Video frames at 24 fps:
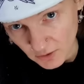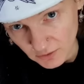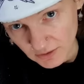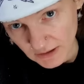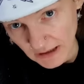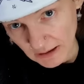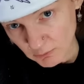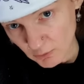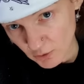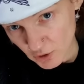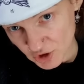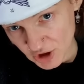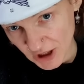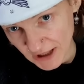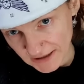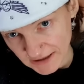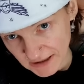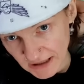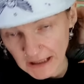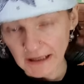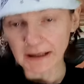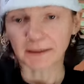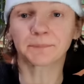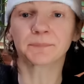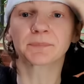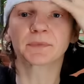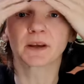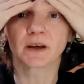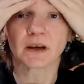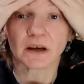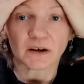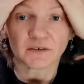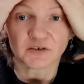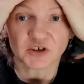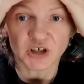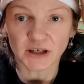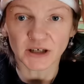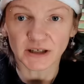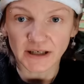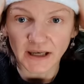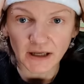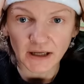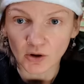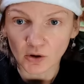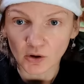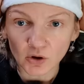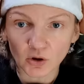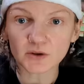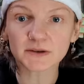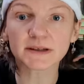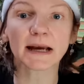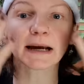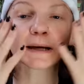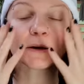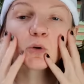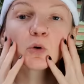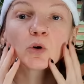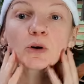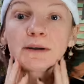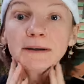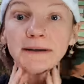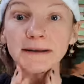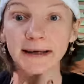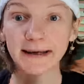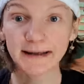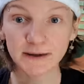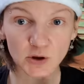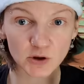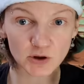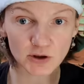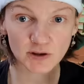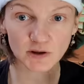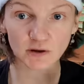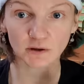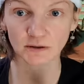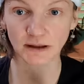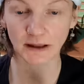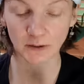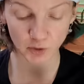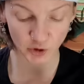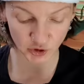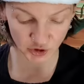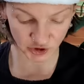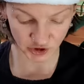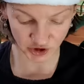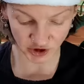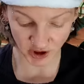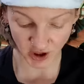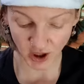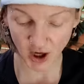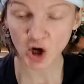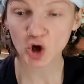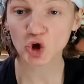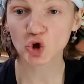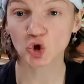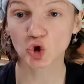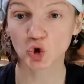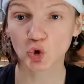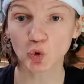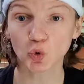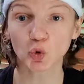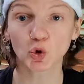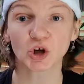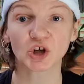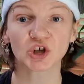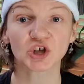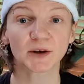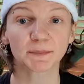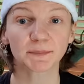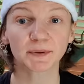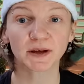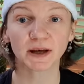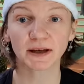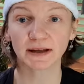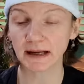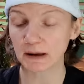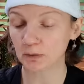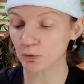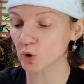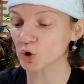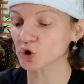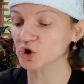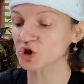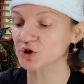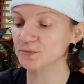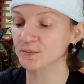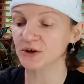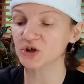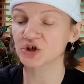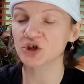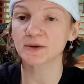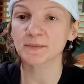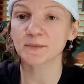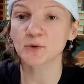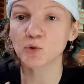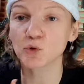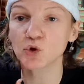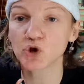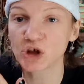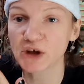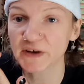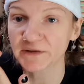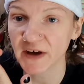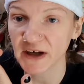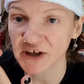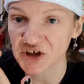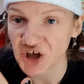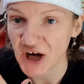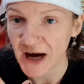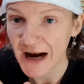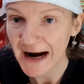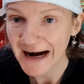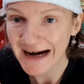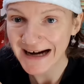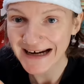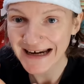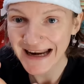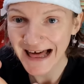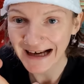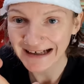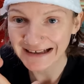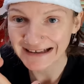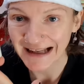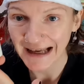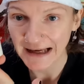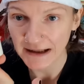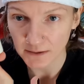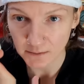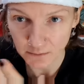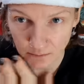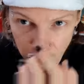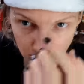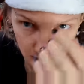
od nałożenia wszelkiego rodzaju niedoskonałości skóry. Żeby je nałożyć, będziemy używać late